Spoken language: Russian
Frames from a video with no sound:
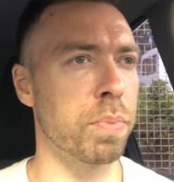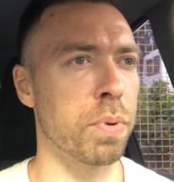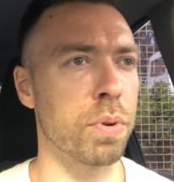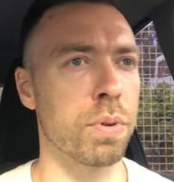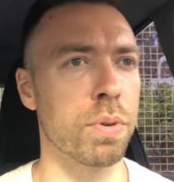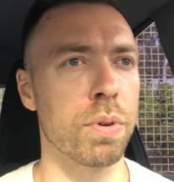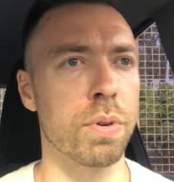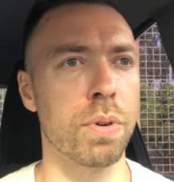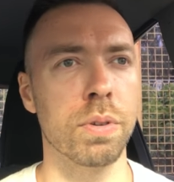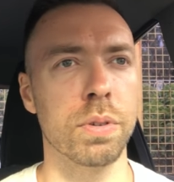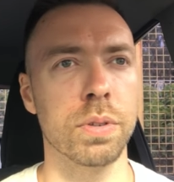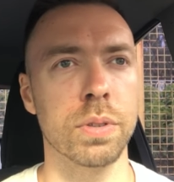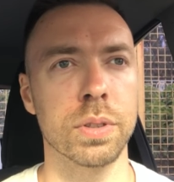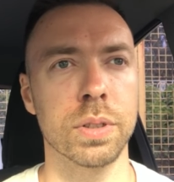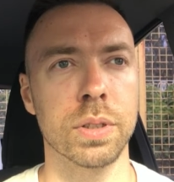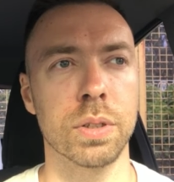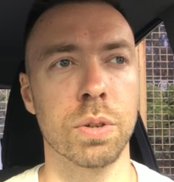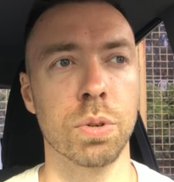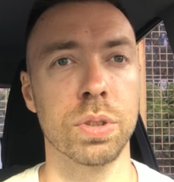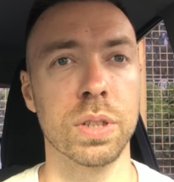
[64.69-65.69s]
про
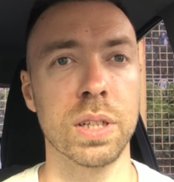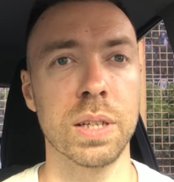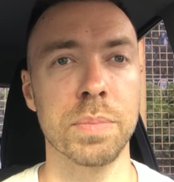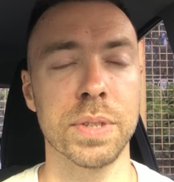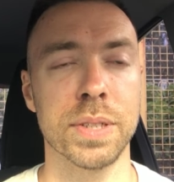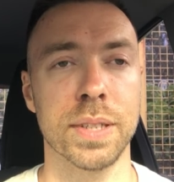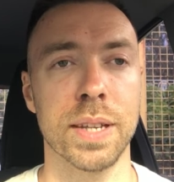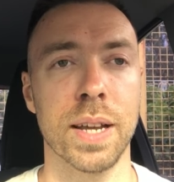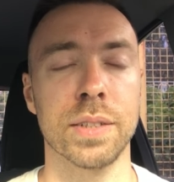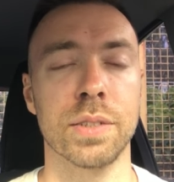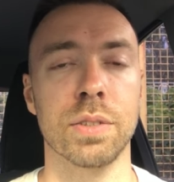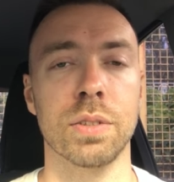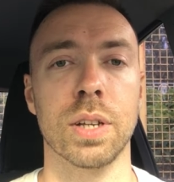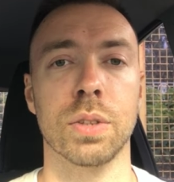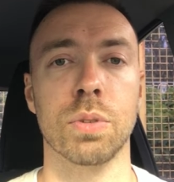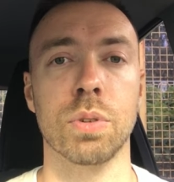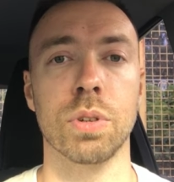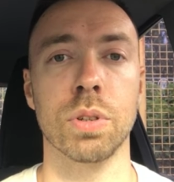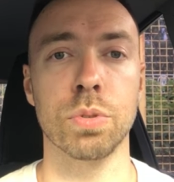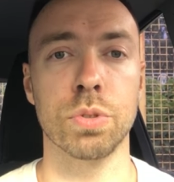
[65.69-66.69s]
крутые места,
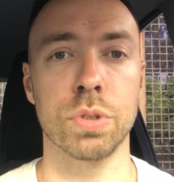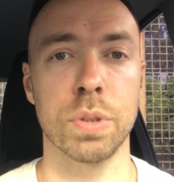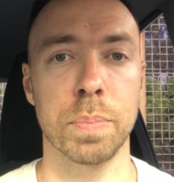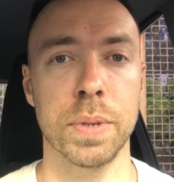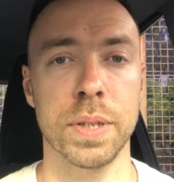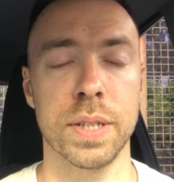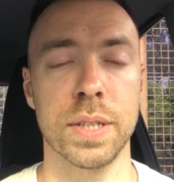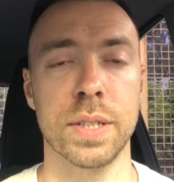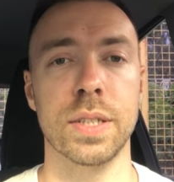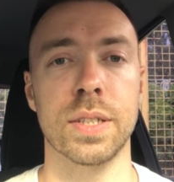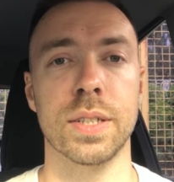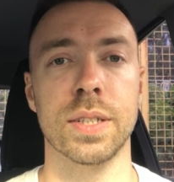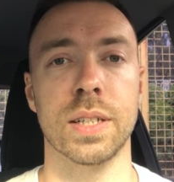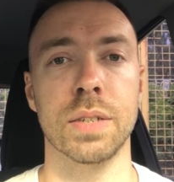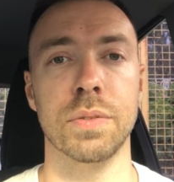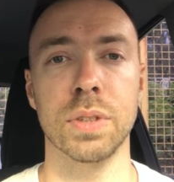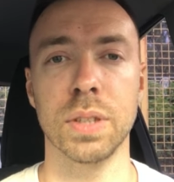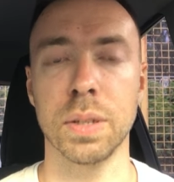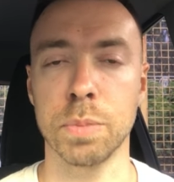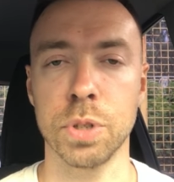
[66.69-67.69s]
которые нужно посетить,
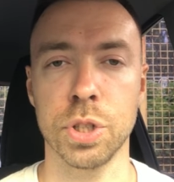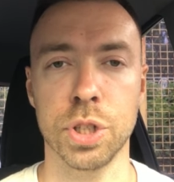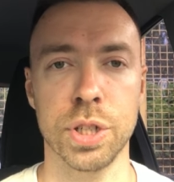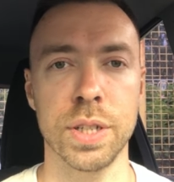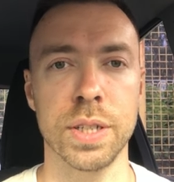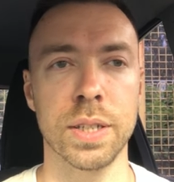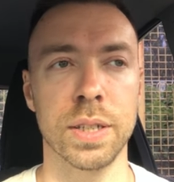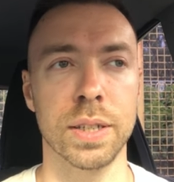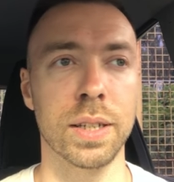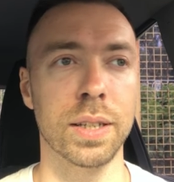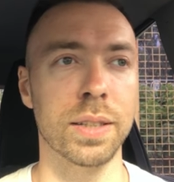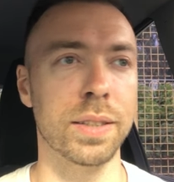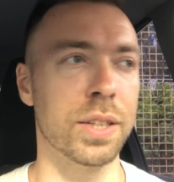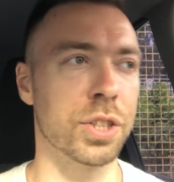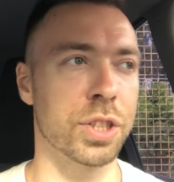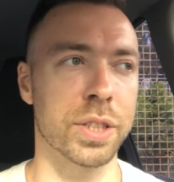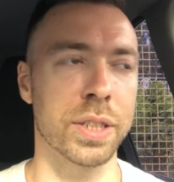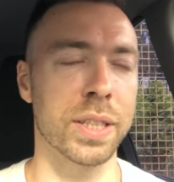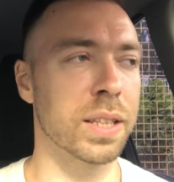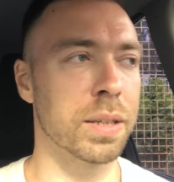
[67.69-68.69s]
если вы на машине или
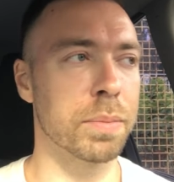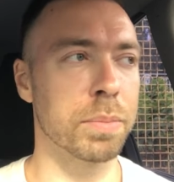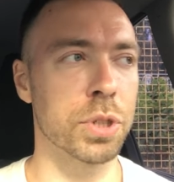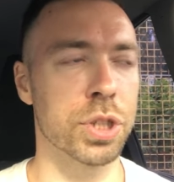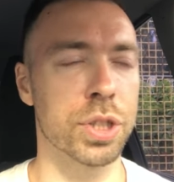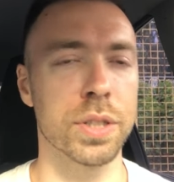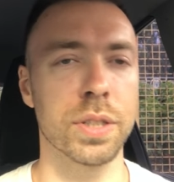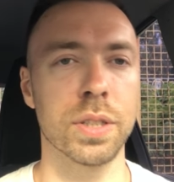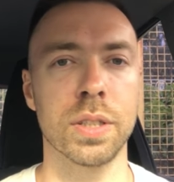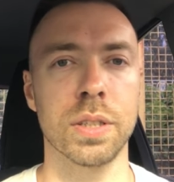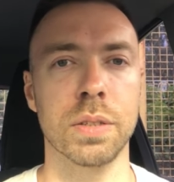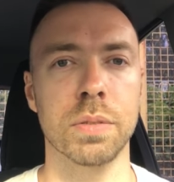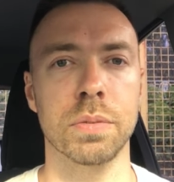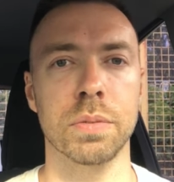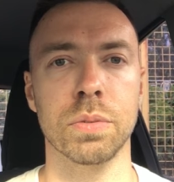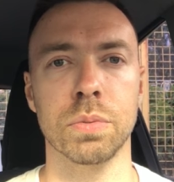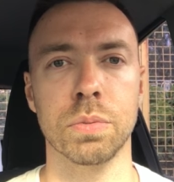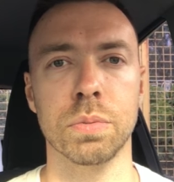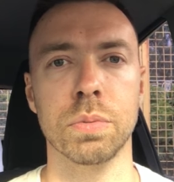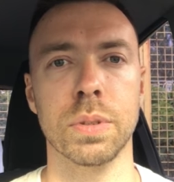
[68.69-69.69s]
даже не на машине.
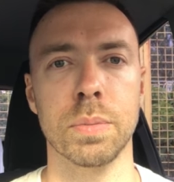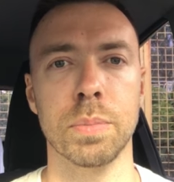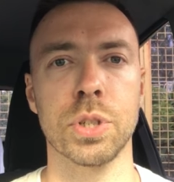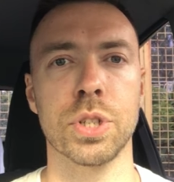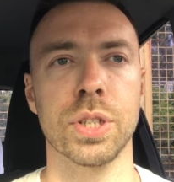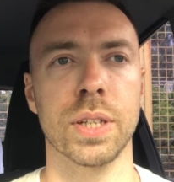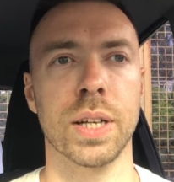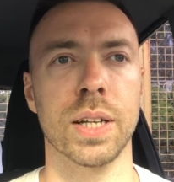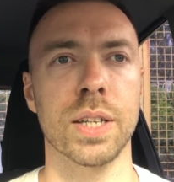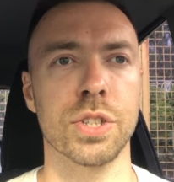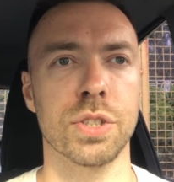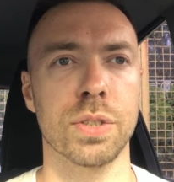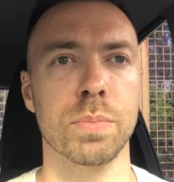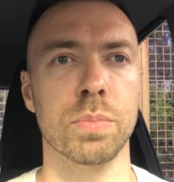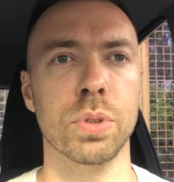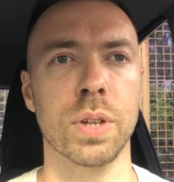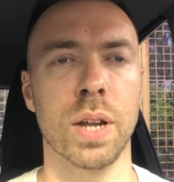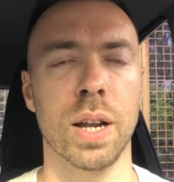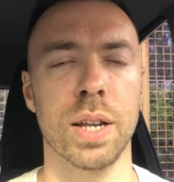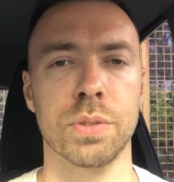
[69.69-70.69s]
Ну, на машине, конечно,
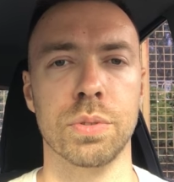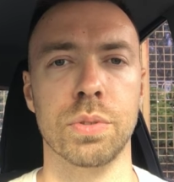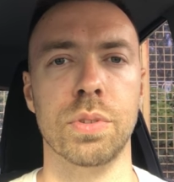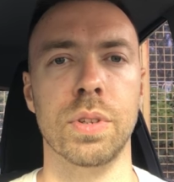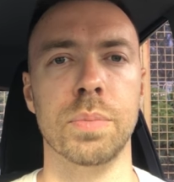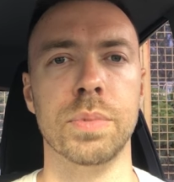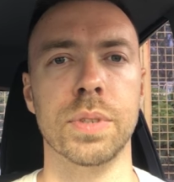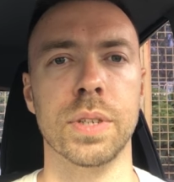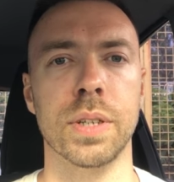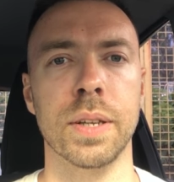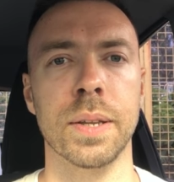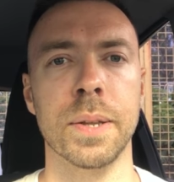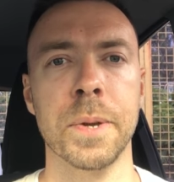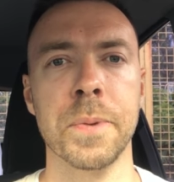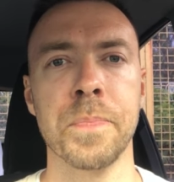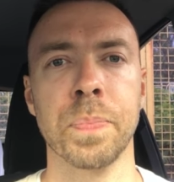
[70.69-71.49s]
будет гораздо удобнее.